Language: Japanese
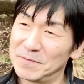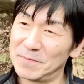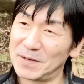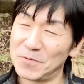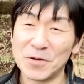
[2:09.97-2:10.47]
ま
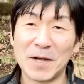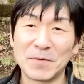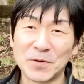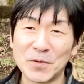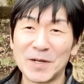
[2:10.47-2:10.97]
あ今回も
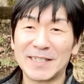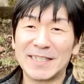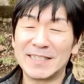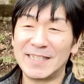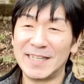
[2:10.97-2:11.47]
その
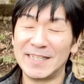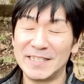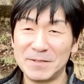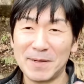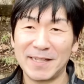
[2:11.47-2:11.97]
形でい
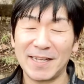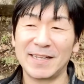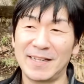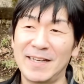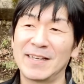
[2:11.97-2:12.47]
ちばんだけ
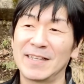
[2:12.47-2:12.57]
ね、